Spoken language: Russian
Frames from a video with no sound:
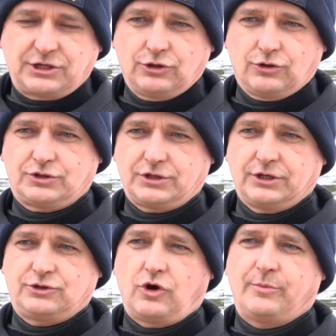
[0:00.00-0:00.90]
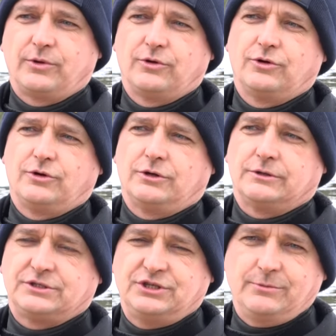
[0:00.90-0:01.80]
скинуть э,
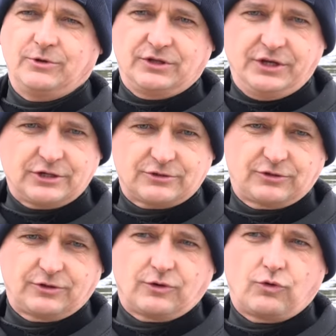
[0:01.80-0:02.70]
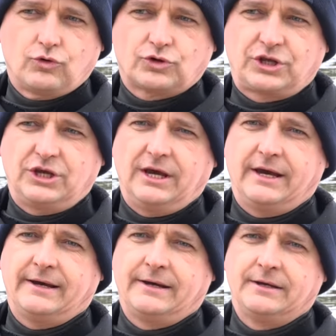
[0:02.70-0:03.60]
теплую зимнюю одежду,
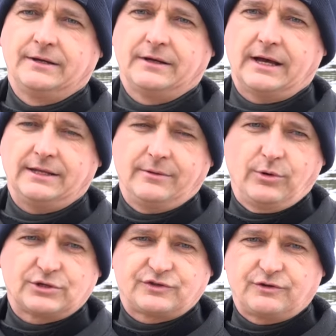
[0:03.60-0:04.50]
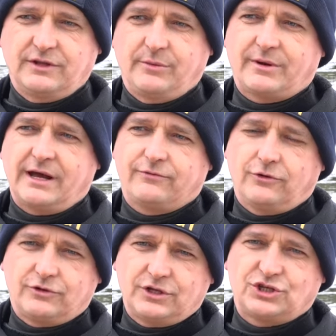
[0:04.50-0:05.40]
куртки, они больше всего набирают
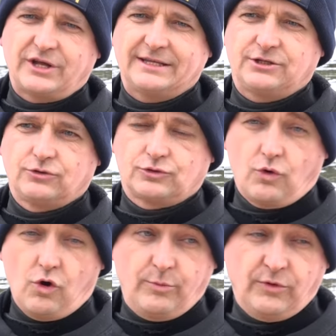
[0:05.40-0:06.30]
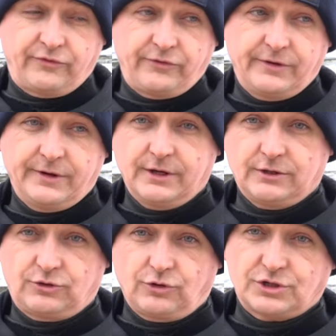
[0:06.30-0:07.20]
воду, начинают тянуть обувь
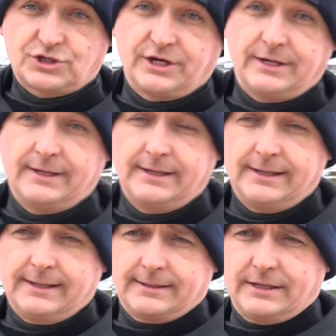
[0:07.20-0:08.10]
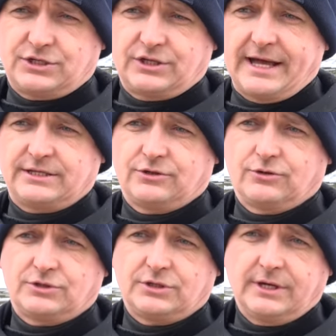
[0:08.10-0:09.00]
тоже начинает
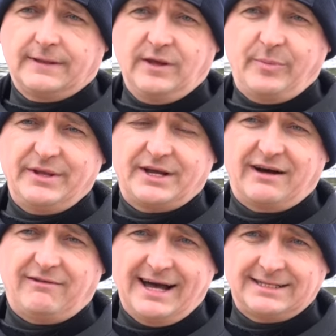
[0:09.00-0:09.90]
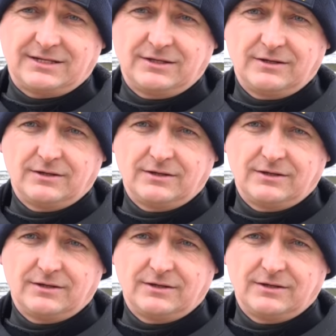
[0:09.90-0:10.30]
тянуть. Не паниковать,